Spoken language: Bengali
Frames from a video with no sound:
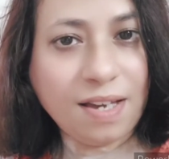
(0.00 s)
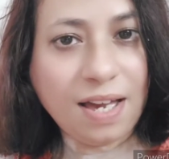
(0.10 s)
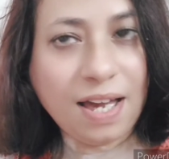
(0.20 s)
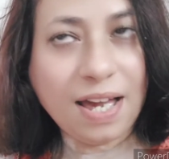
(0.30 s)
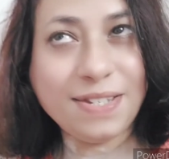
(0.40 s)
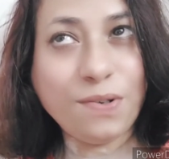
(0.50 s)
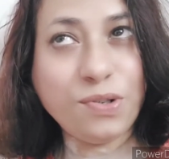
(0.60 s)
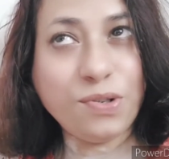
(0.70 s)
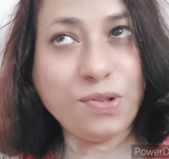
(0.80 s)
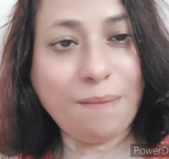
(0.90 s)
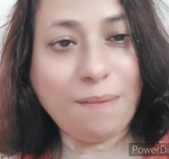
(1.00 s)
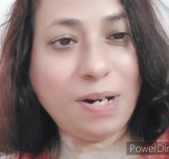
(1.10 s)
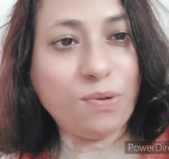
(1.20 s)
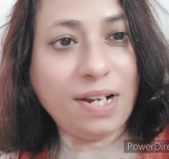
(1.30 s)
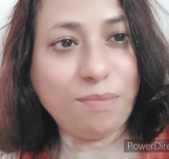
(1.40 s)
অ্যাজ ইউজুয়াল আবার
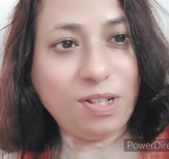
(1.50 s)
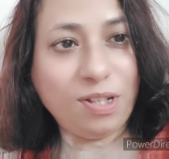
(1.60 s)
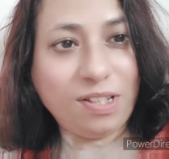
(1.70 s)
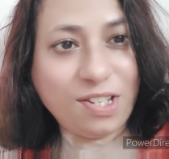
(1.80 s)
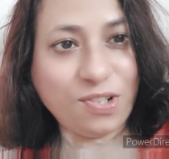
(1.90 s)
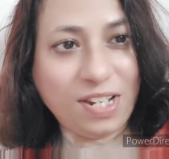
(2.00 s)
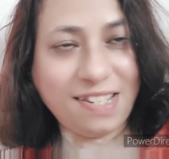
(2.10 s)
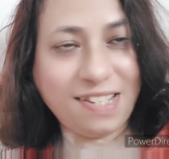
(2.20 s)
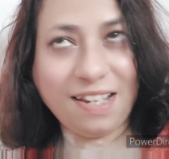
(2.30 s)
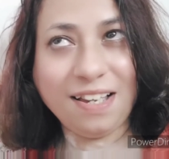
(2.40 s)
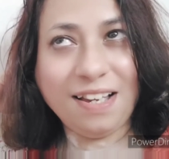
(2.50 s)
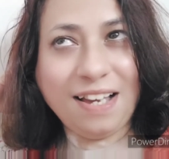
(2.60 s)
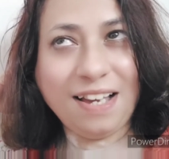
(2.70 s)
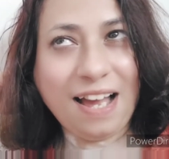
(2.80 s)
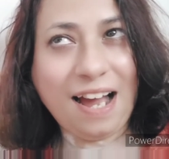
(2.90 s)
গুড নাইট বলতে চলে এসেছি
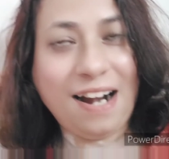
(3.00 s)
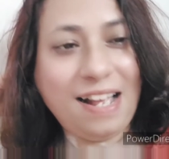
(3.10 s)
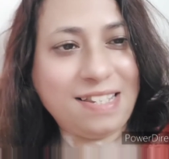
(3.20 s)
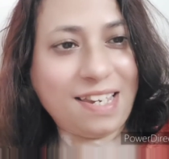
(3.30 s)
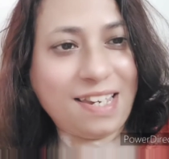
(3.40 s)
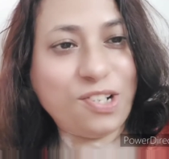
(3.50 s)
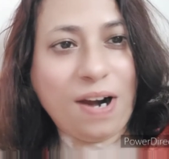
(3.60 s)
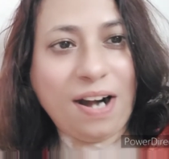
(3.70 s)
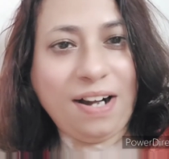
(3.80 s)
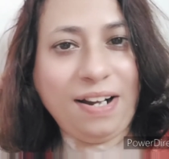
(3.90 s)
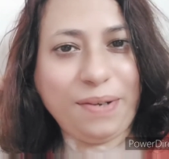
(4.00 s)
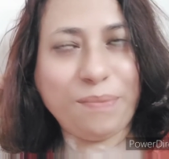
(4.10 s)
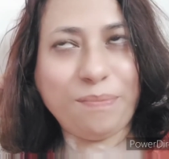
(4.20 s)
আর আজকে একটু আর্লি